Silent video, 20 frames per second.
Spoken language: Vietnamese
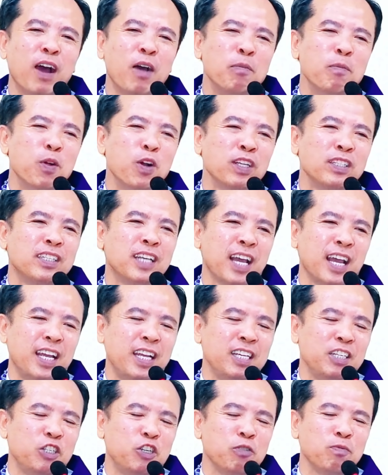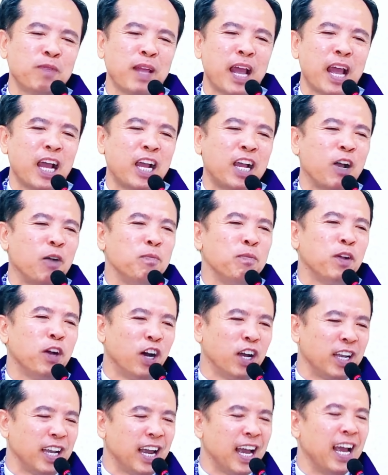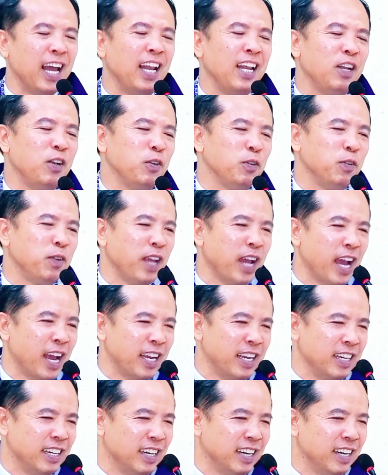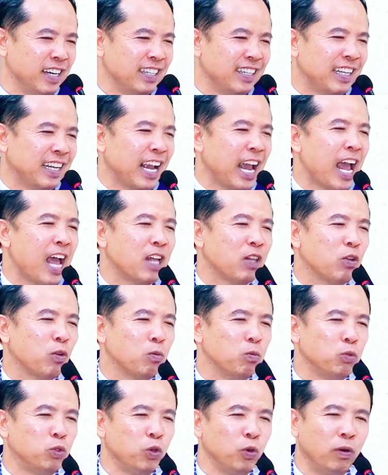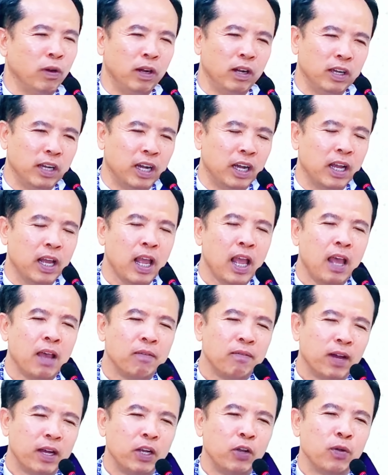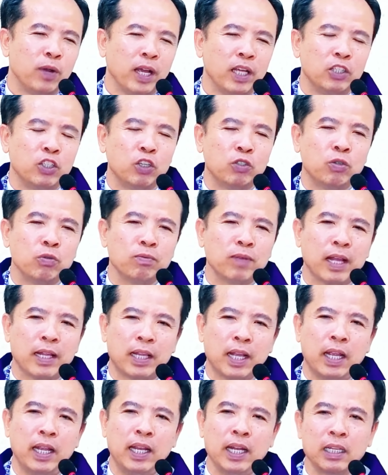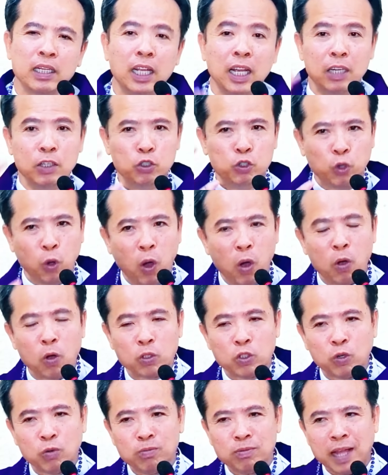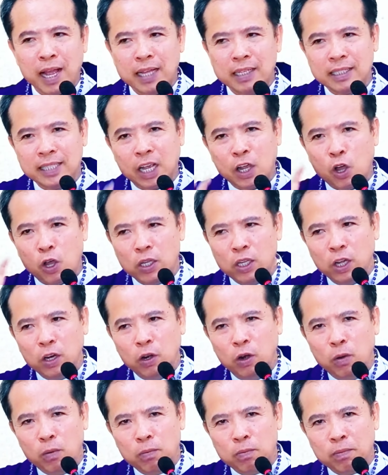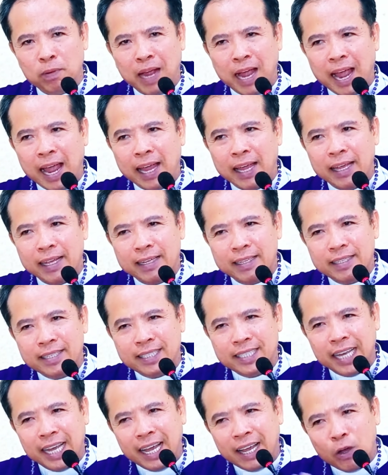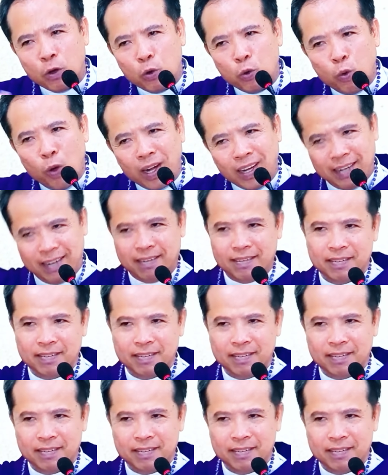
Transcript: vào mùa chay chúng ta không còn Hallelujah nữa Ca tụng Chúa nữa Và điều này cho chúng ta thấy rằng Thiên Chúa của chúng ta sẽ có những lúc Ngài che khuất